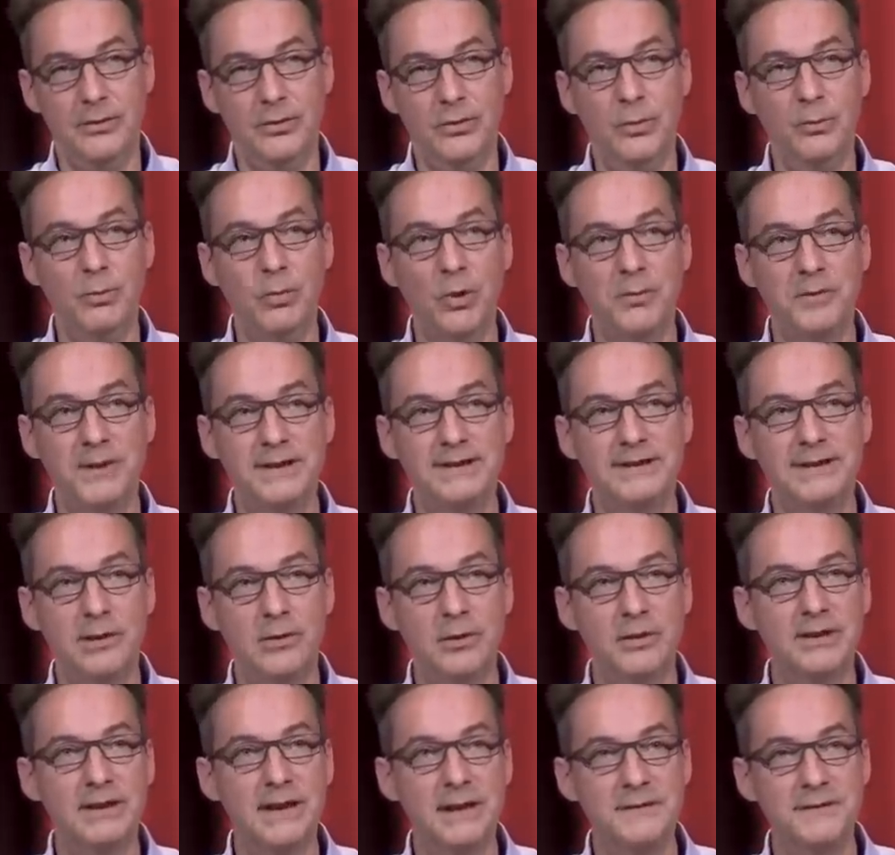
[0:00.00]
le premier, c'est
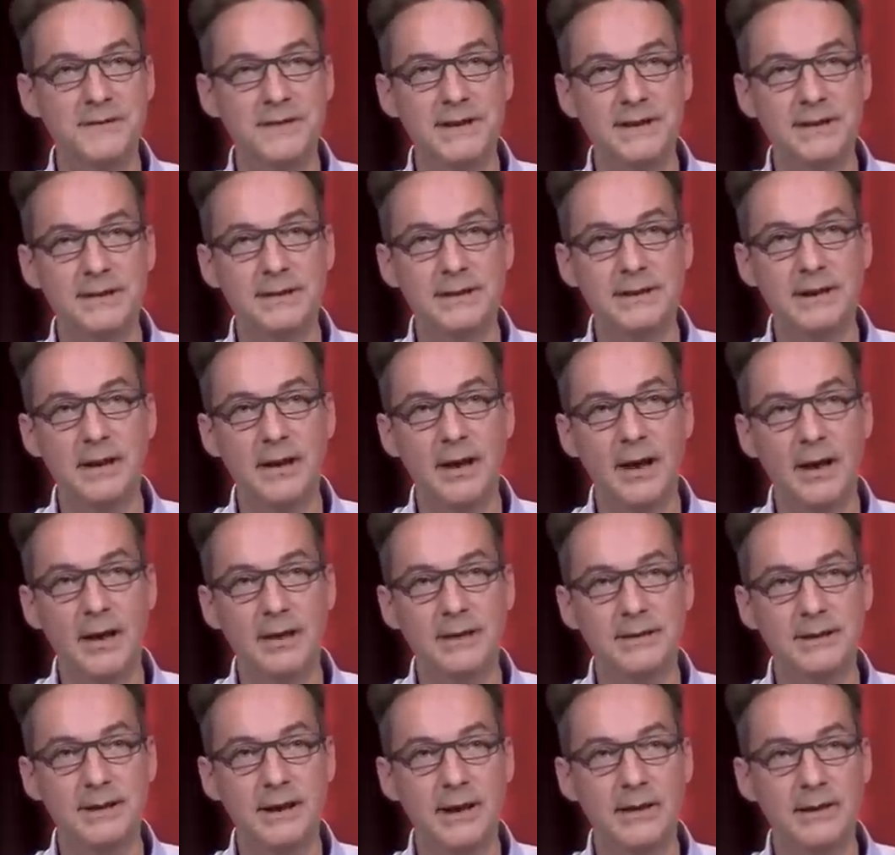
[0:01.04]
Lord Kelvin qui
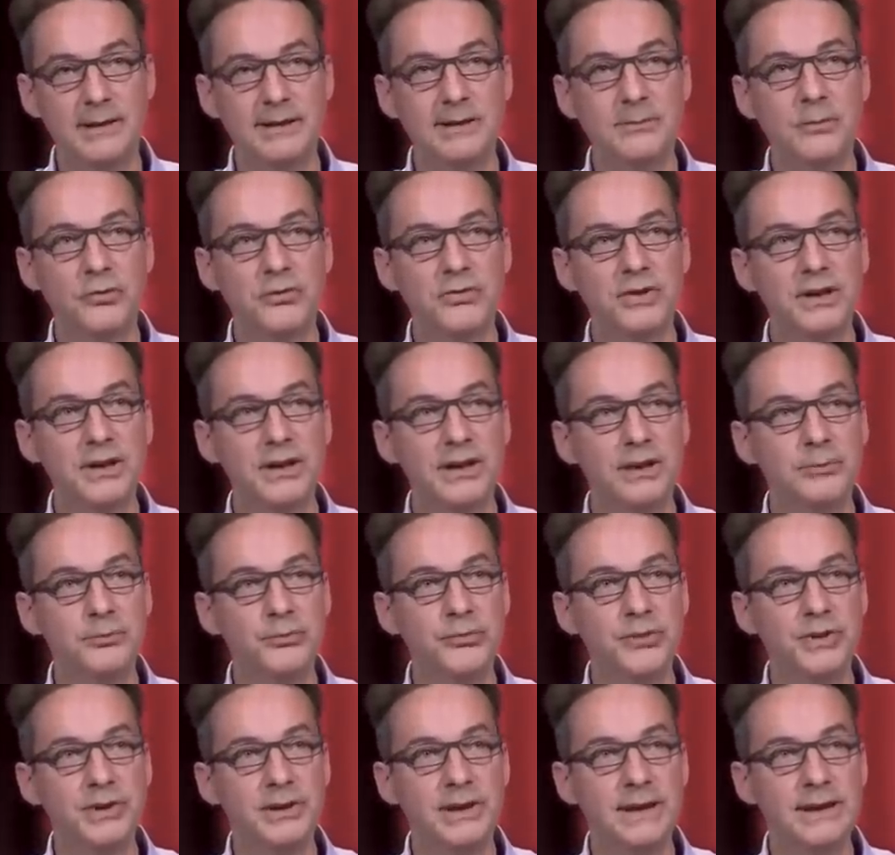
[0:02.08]
l'a démontré, et
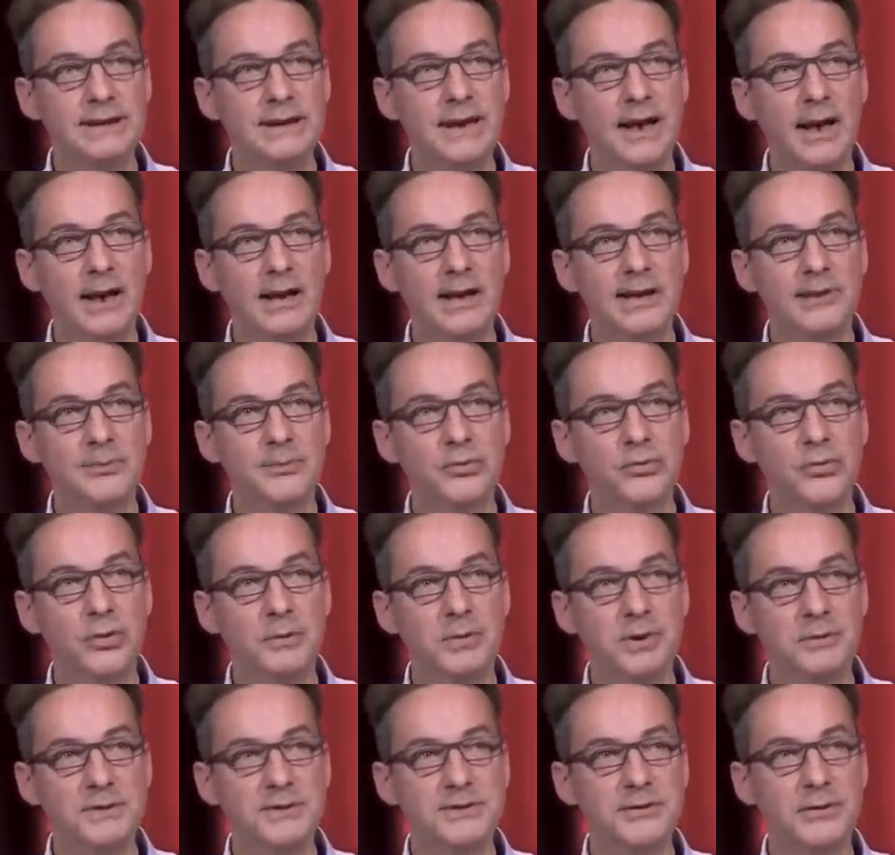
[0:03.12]
puis Edgar Allan Poe en
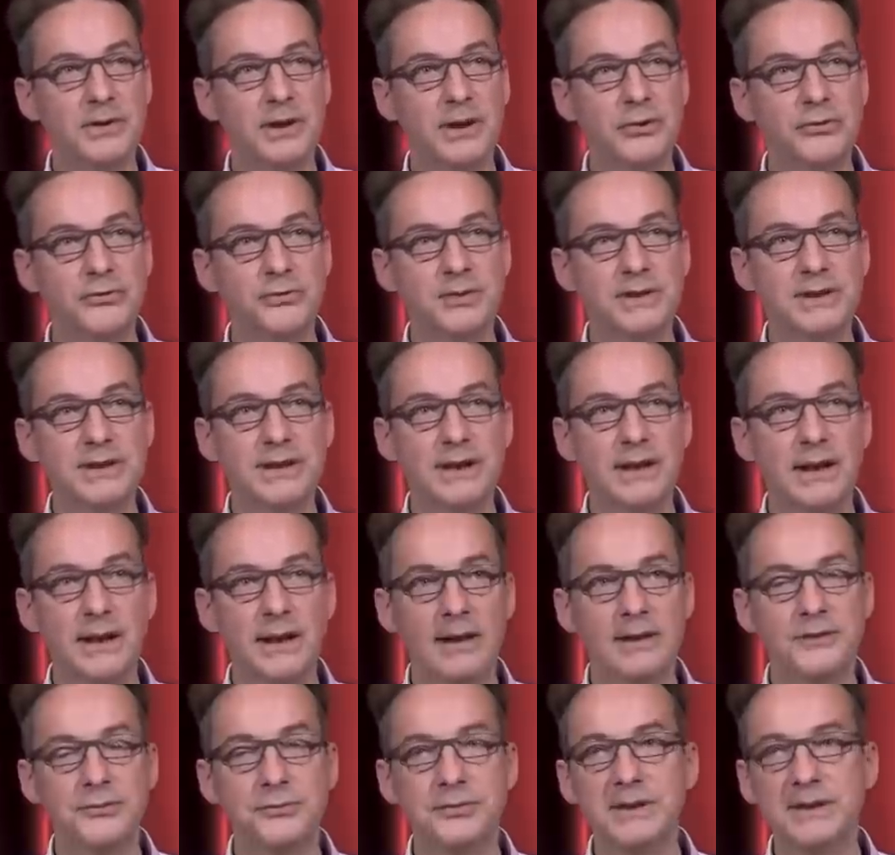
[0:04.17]
1848 qui l'a
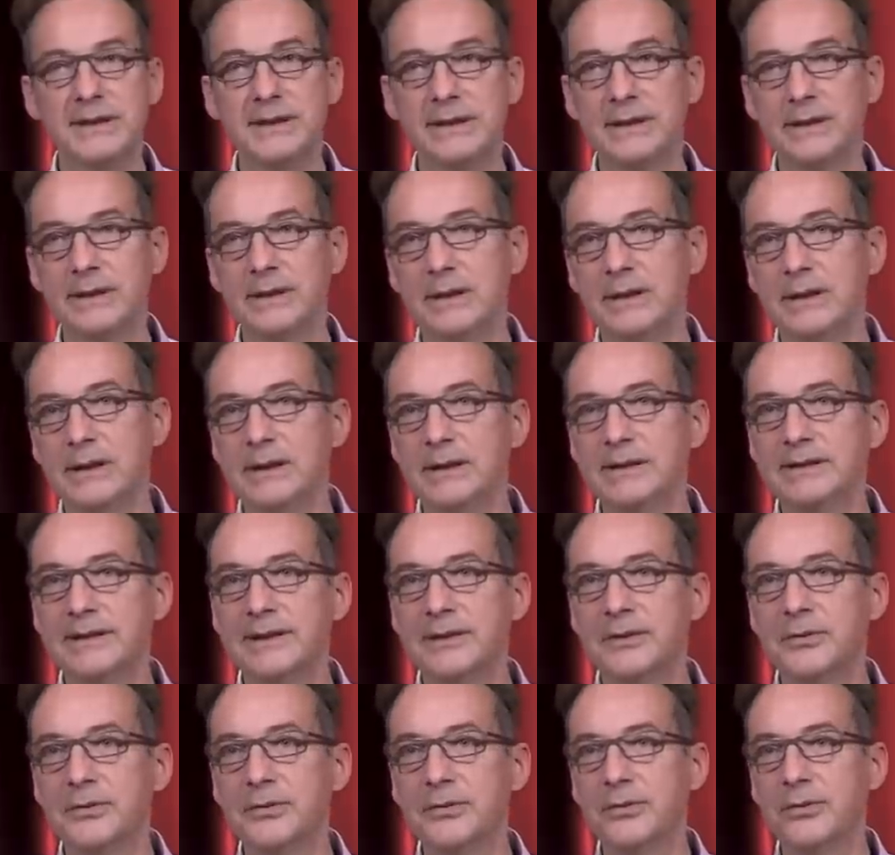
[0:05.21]
intuité, c'est
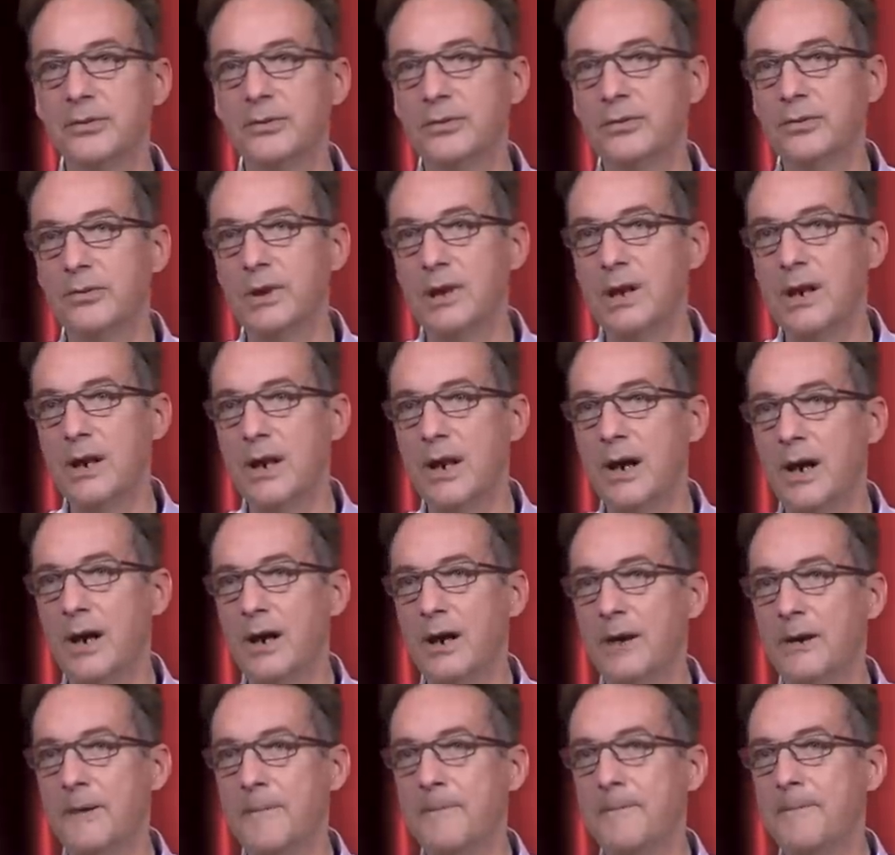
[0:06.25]
que
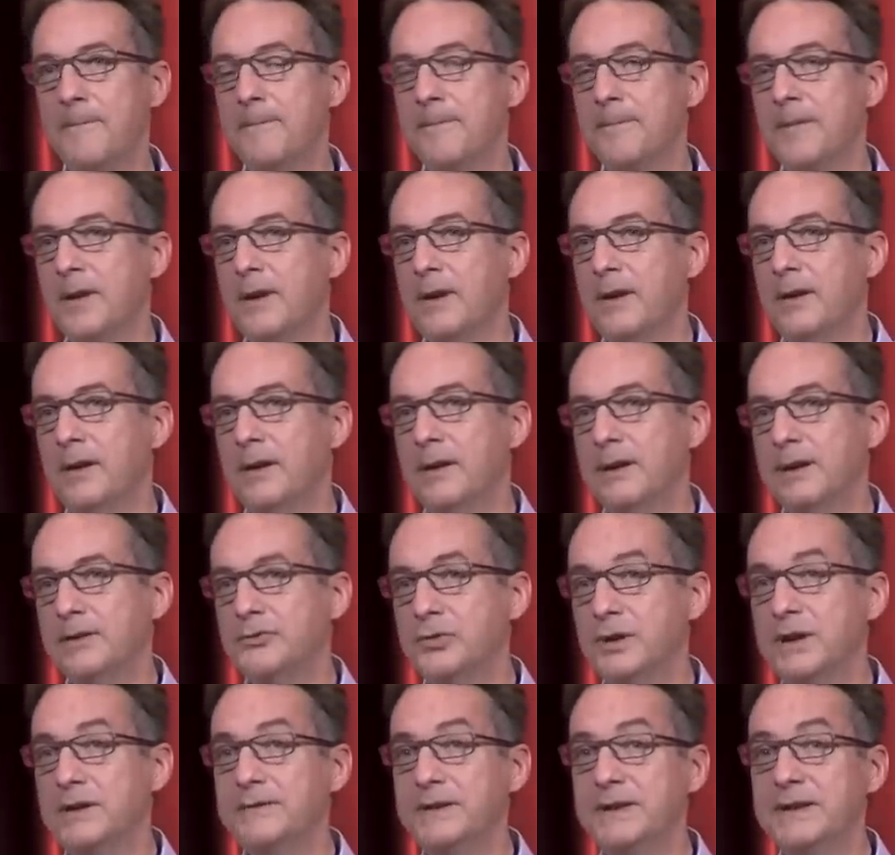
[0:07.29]
la, la
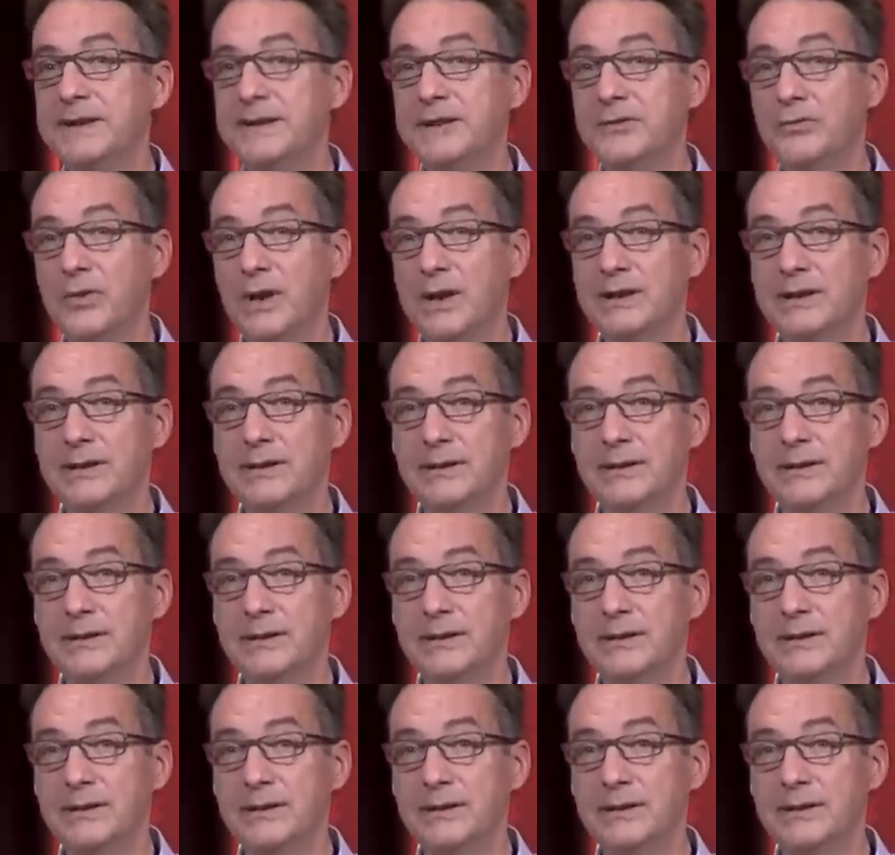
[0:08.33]
durée de vie des étoiles,